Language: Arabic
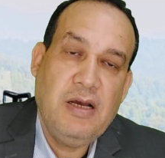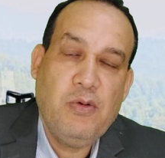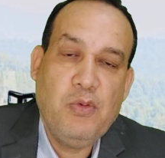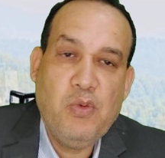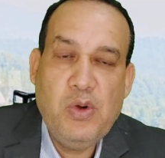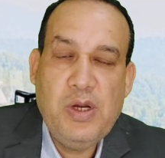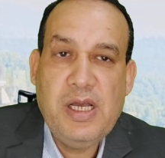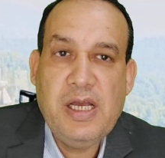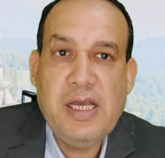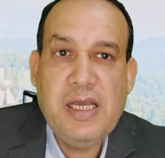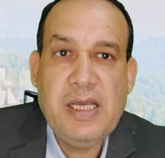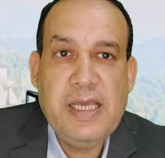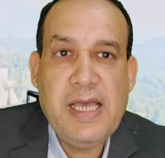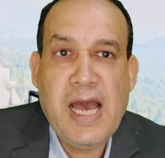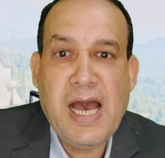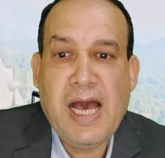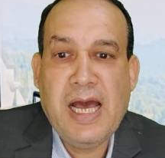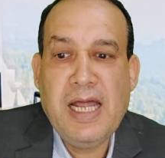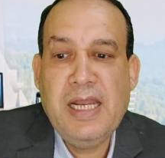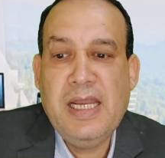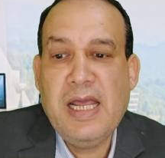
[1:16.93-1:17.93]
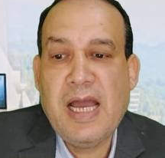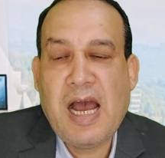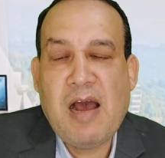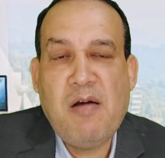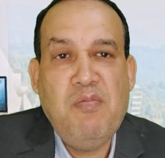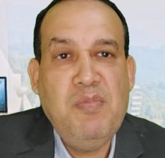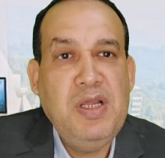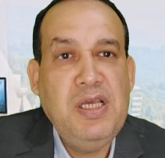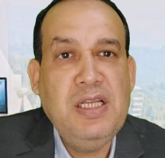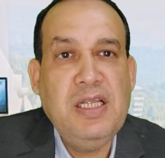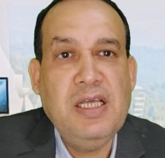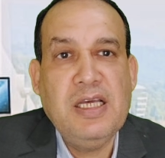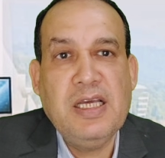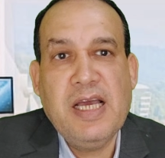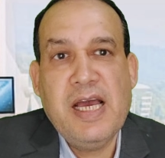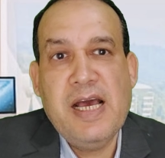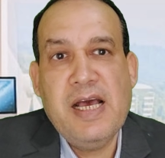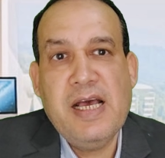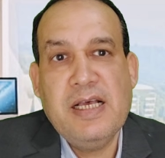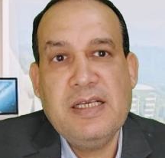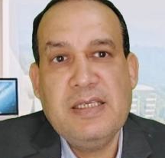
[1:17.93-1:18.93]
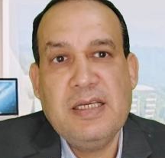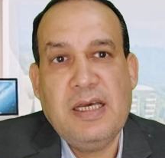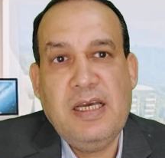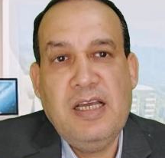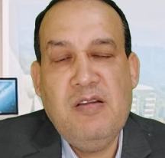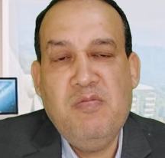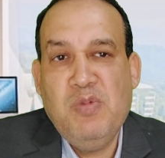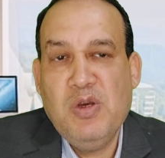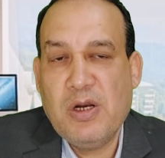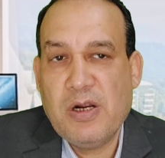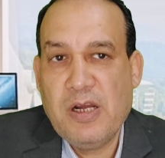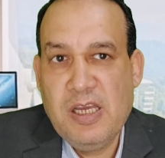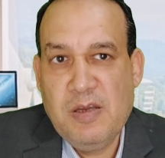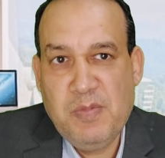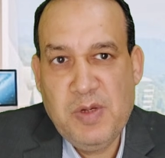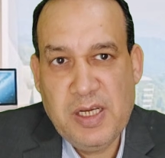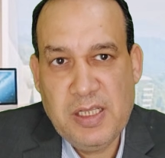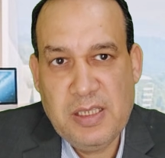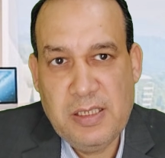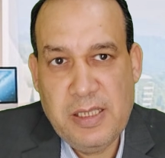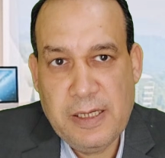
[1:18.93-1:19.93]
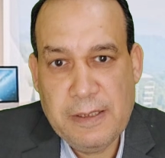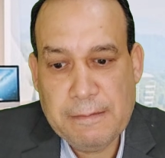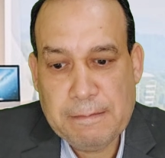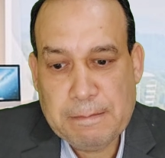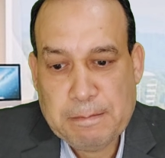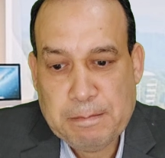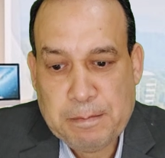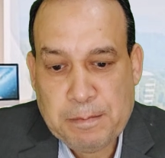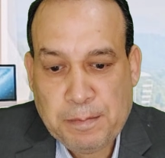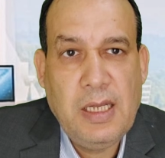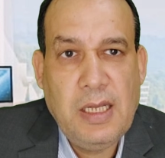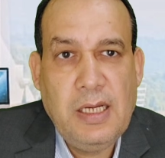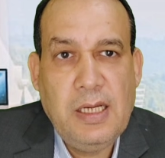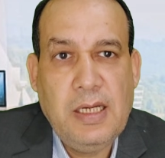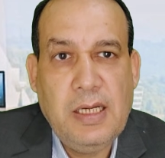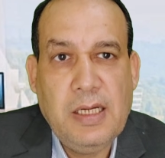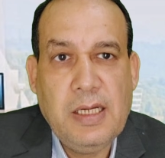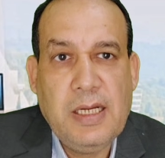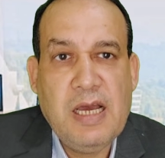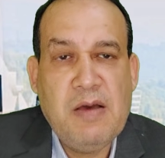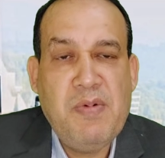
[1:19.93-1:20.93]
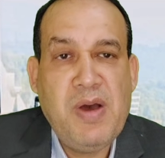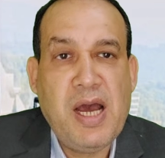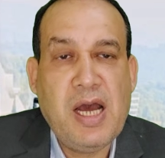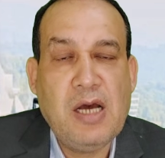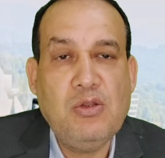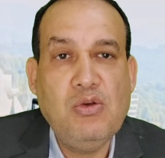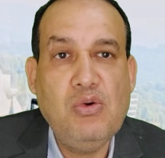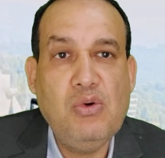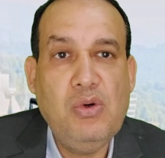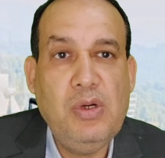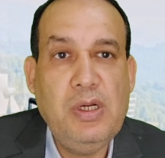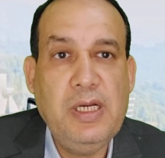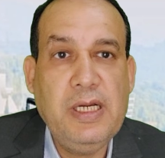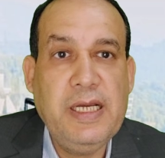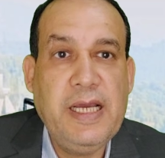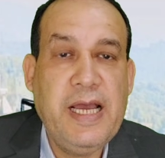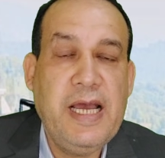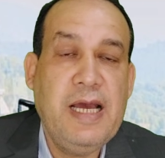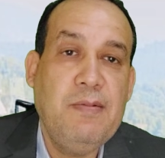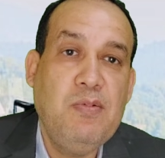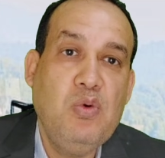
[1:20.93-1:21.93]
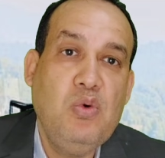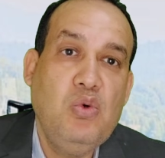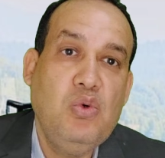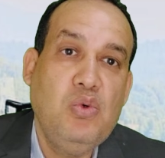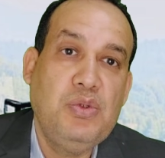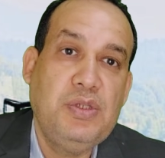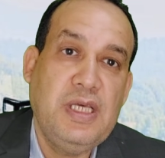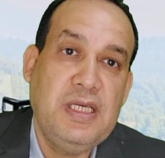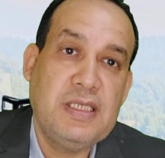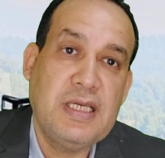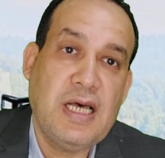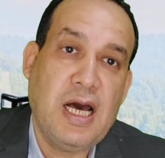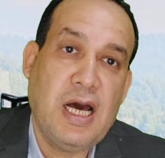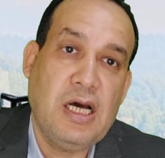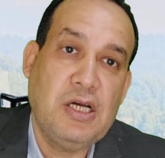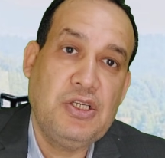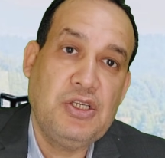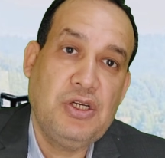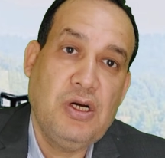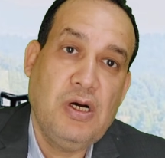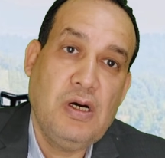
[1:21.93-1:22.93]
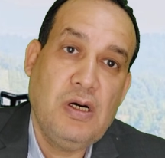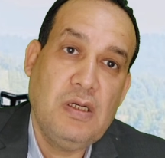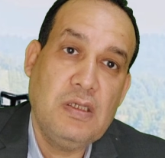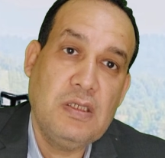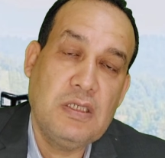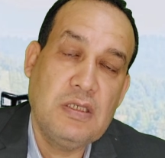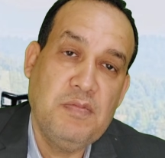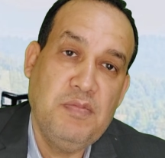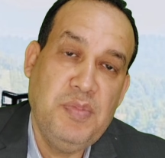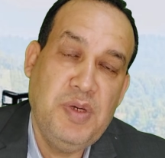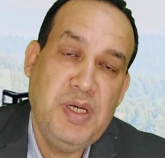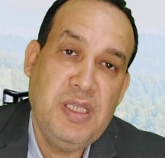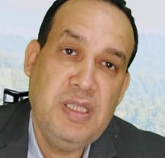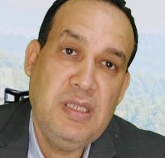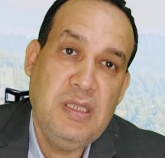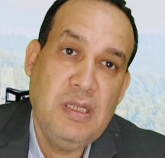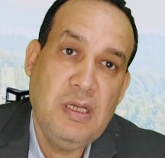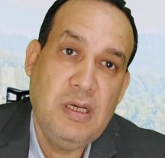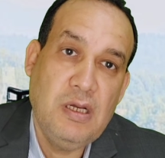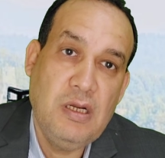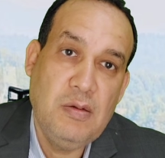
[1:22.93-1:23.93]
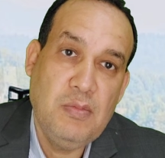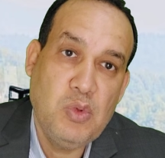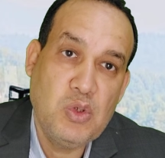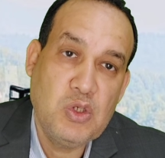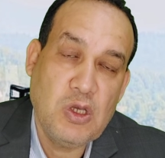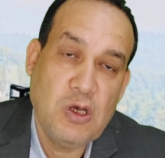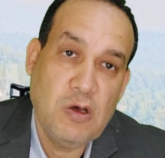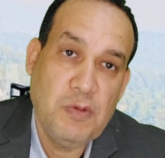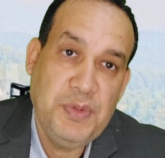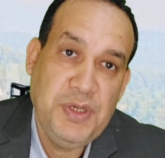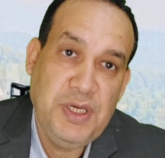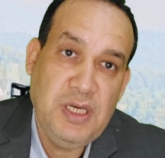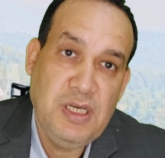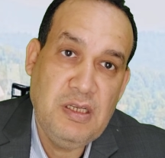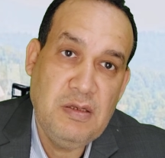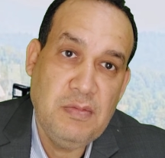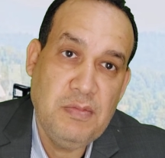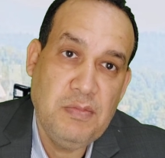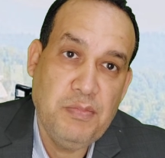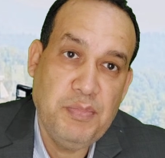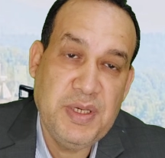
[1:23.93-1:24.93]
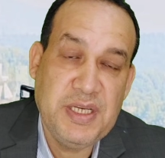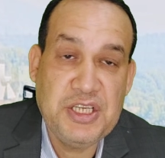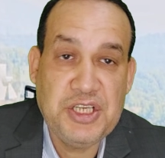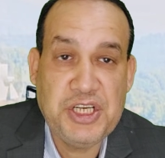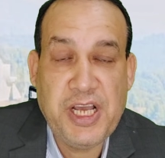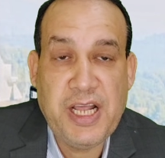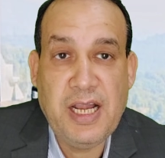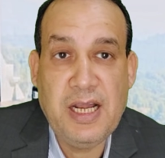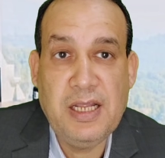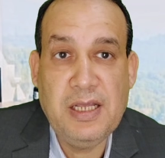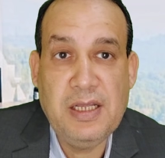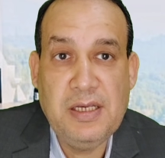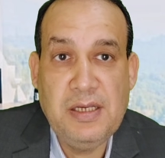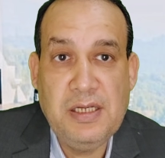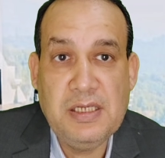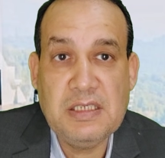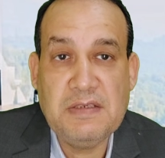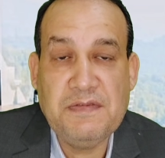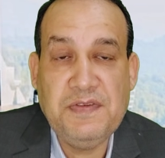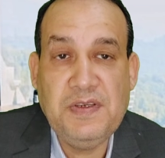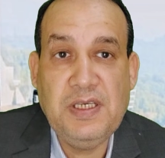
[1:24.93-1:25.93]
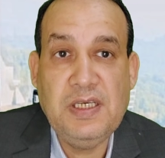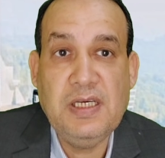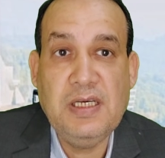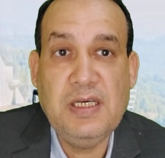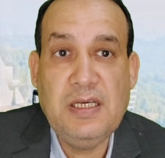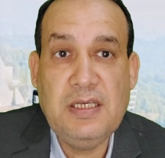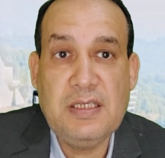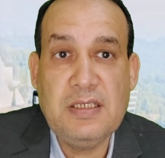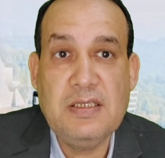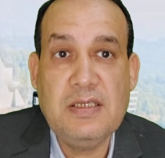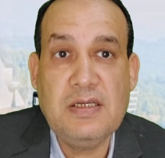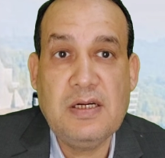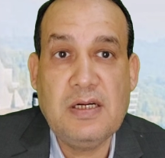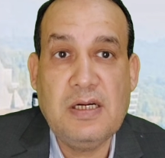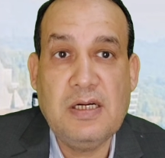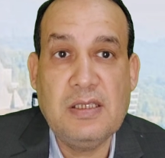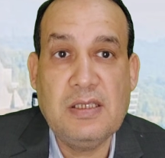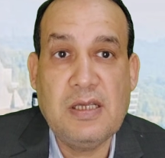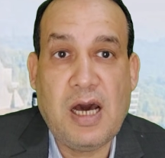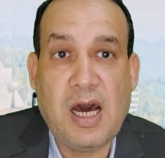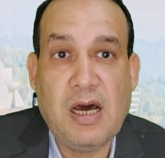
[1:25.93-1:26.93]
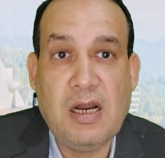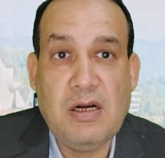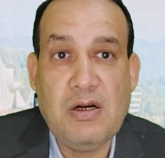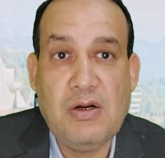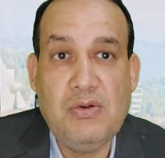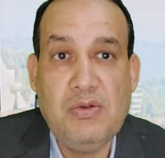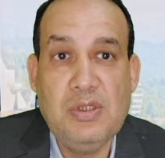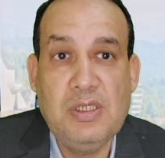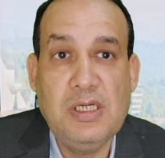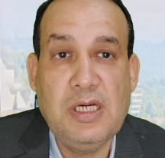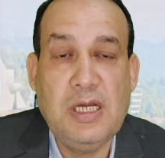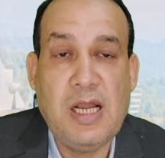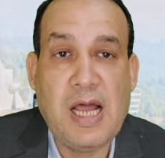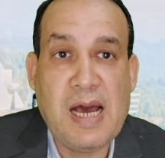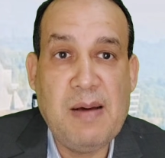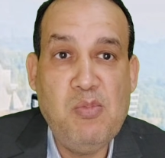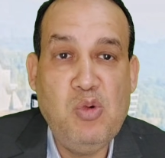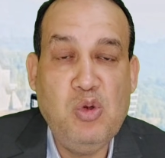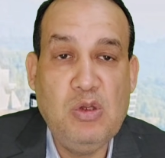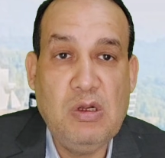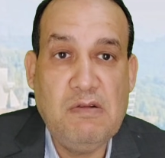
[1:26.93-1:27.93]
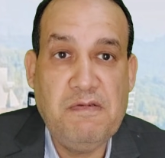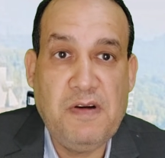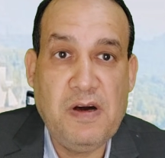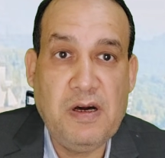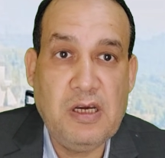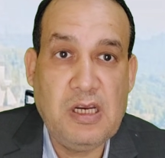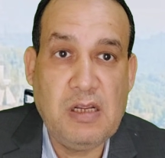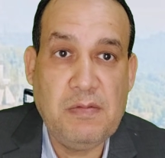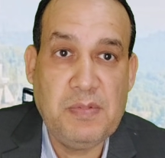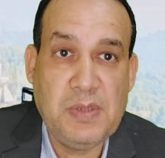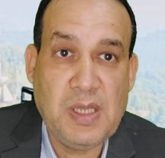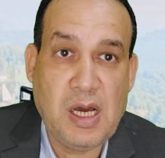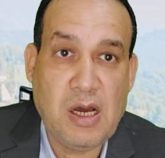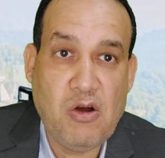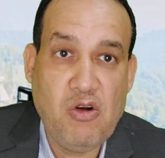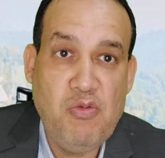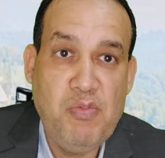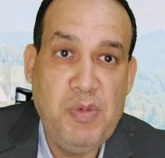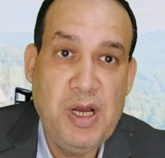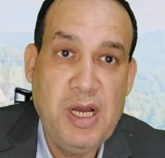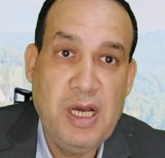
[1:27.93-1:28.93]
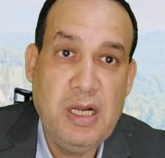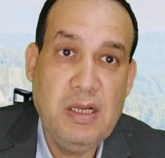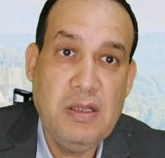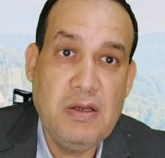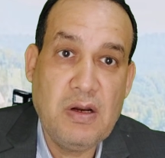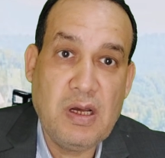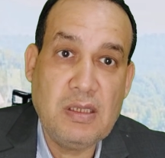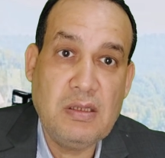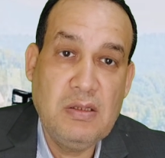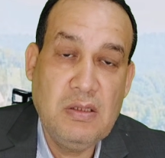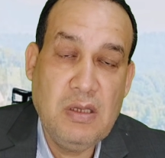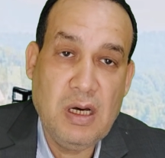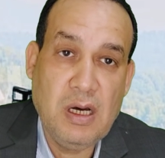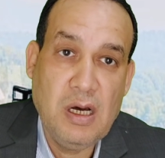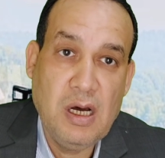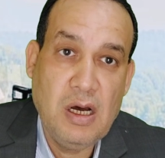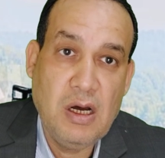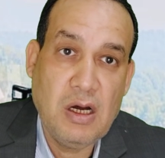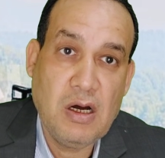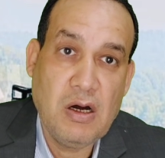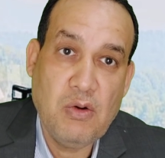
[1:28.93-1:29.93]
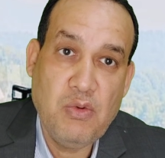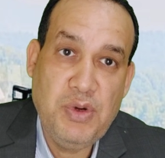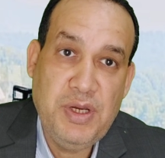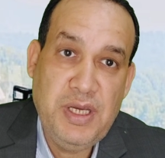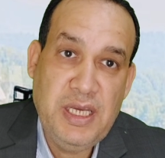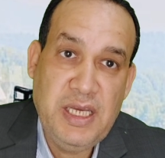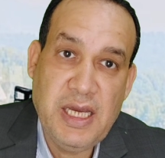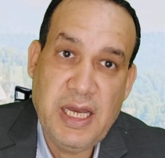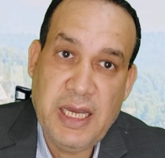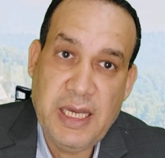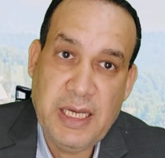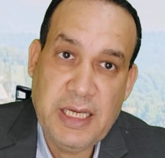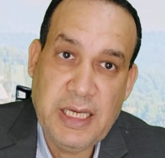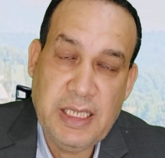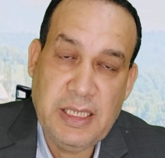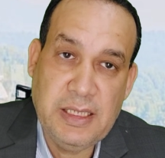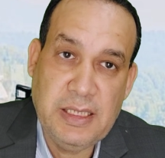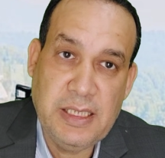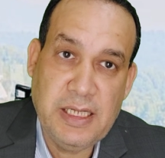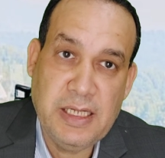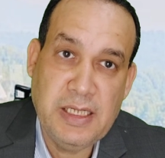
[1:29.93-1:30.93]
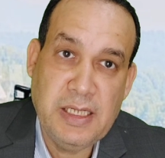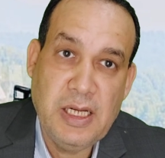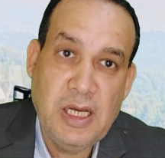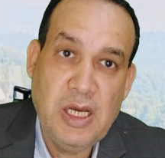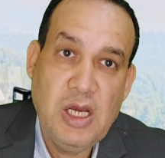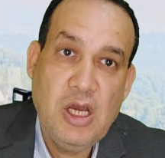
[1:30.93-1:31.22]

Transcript: ويعني عاملين انجاز علمي رهيب جدا الجماعة دول جابوا تسع أشخاص من المصابين بالشلل النصفي إثر تعرض العمود الفقري بتاعهم لردة قوية جدا